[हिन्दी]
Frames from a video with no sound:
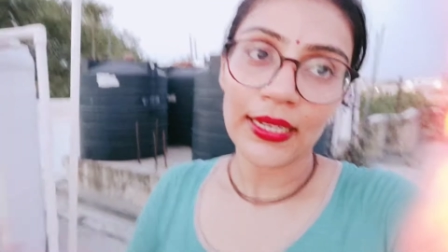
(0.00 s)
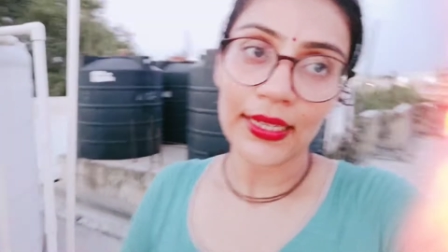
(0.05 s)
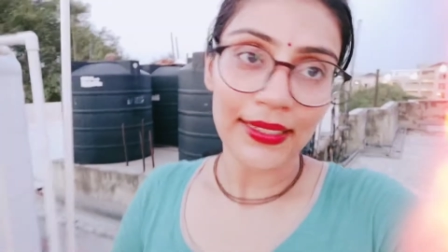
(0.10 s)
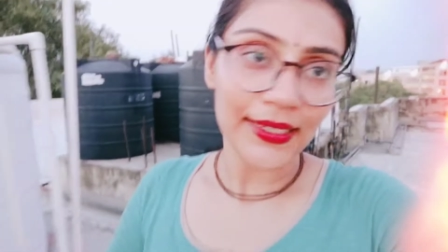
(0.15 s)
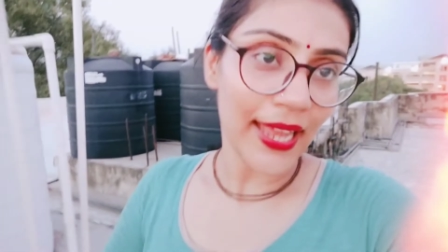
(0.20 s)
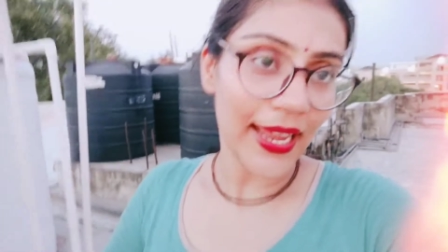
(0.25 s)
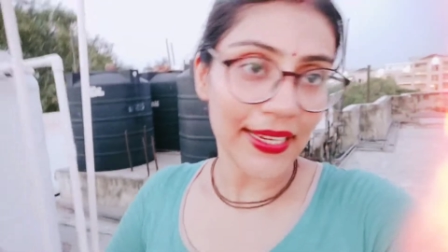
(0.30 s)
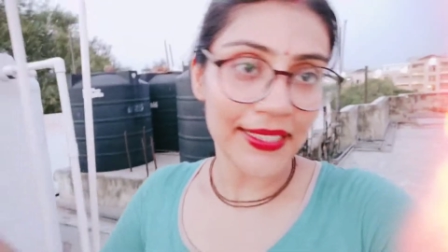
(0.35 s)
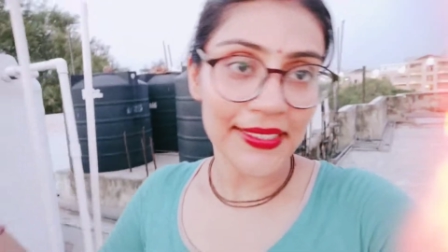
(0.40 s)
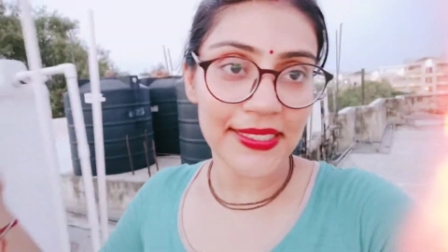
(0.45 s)

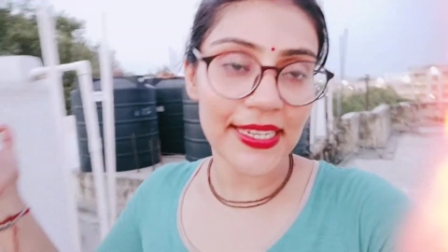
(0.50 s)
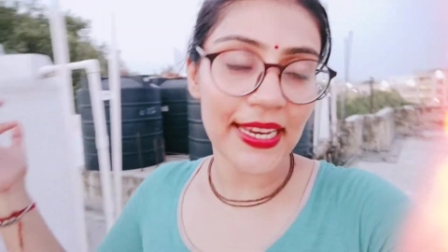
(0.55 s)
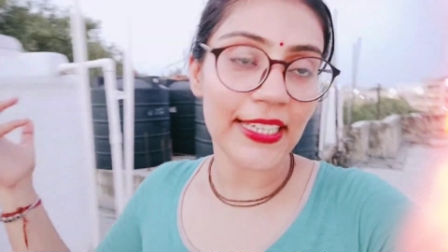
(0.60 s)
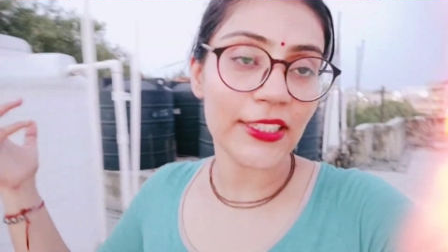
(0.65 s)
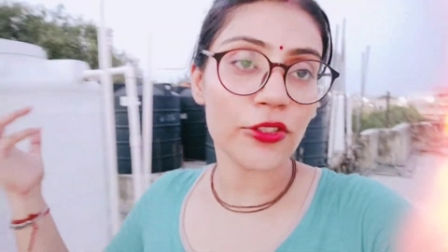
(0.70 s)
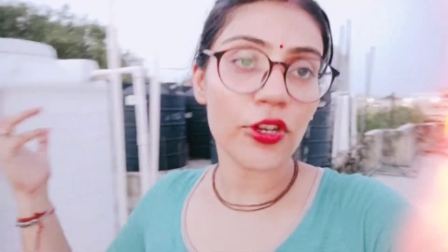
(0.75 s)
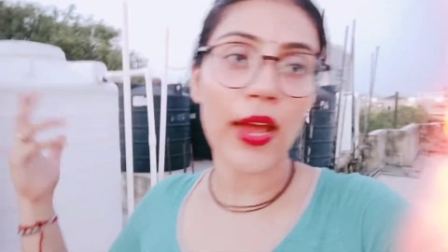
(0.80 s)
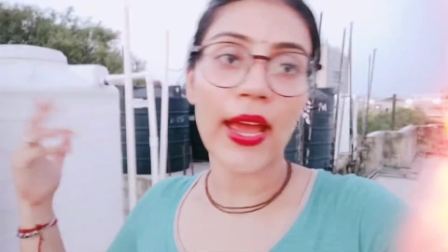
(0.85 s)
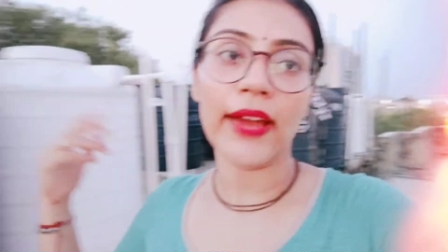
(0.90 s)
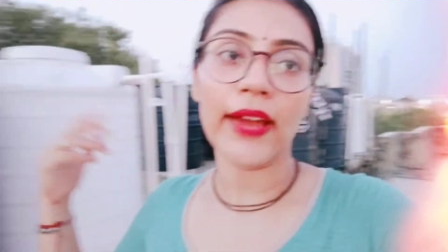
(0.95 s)
नेक्स्ट डे
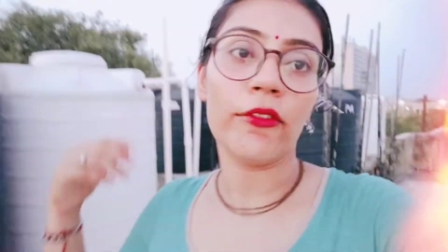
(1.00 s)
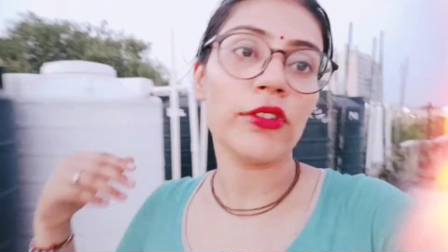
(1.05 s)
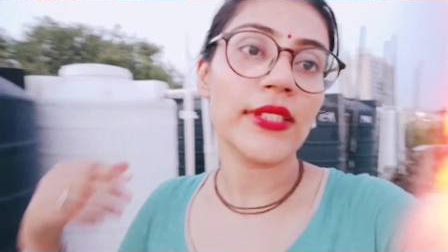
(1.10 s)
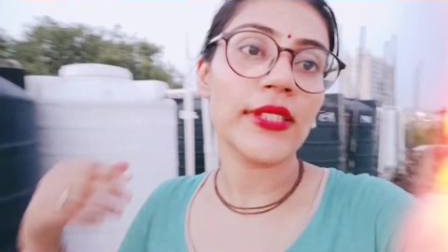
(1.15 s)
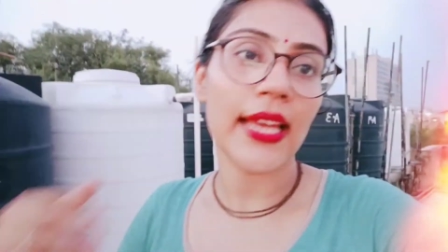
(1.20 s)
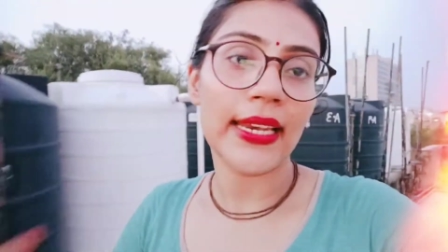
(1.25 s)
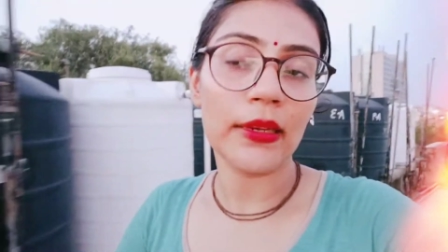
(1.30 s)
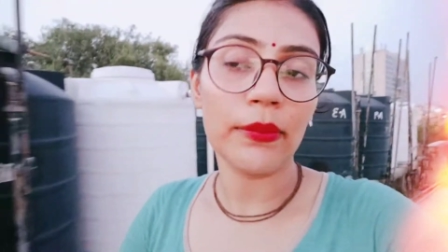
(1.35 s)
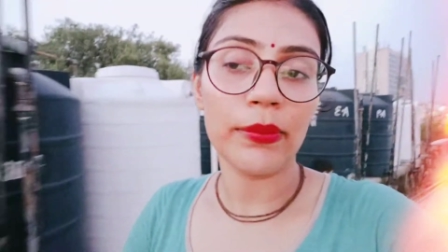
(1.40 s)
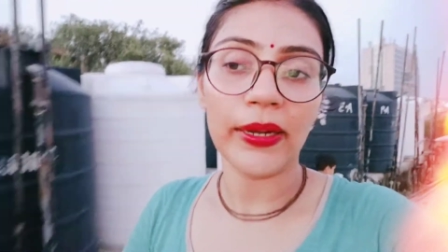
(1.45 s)
जो है वो
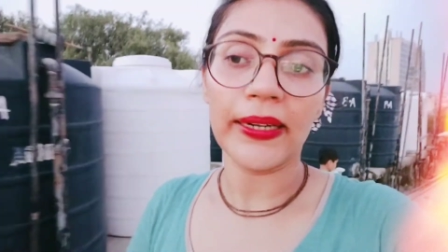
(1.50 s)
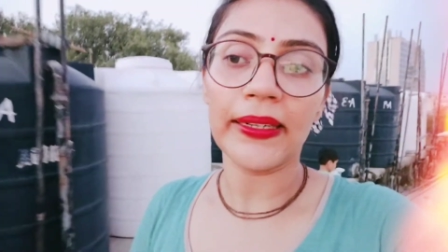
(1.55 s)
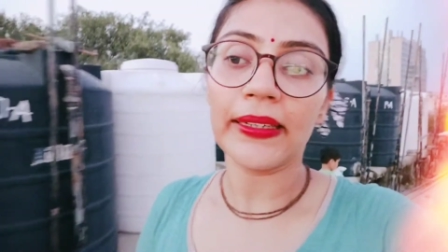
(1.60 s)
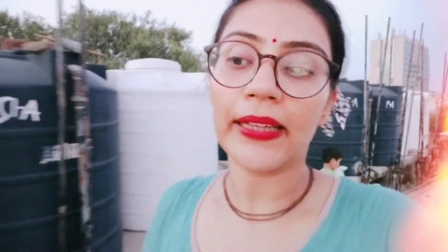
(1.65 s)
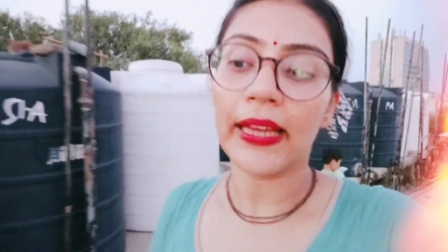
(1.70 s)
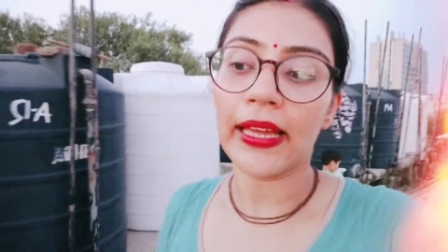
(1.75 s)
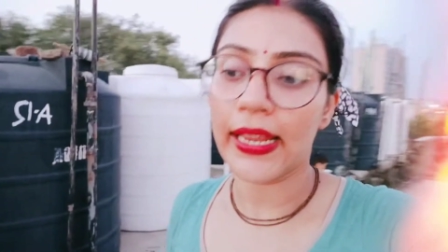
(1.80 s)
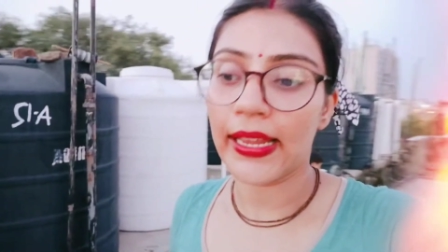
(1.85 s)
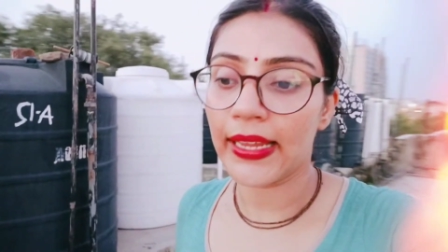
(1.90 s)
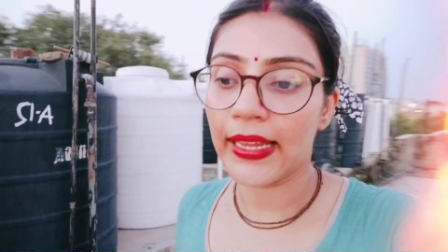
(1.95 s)
सेलिब्रेट
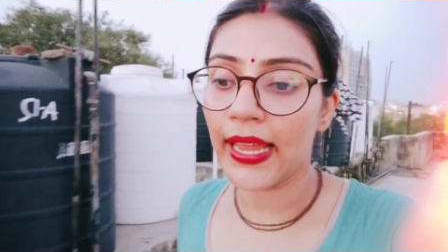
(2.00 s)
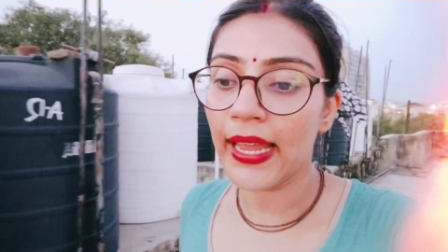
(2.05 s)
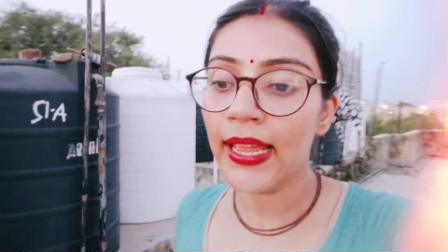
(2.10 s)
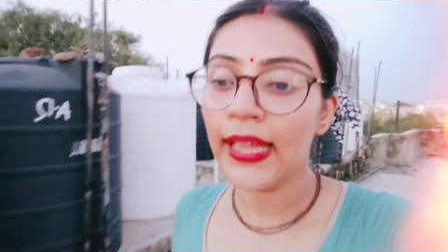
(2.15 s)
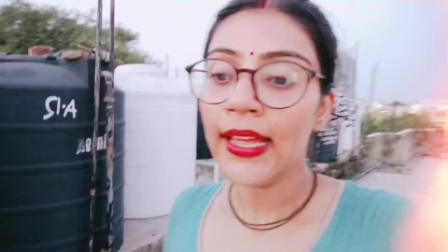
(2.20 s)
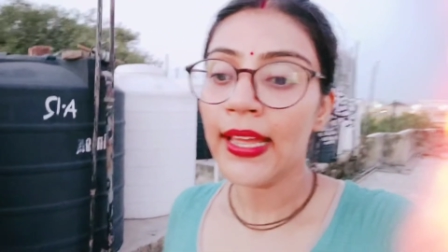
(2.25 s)
करेंगे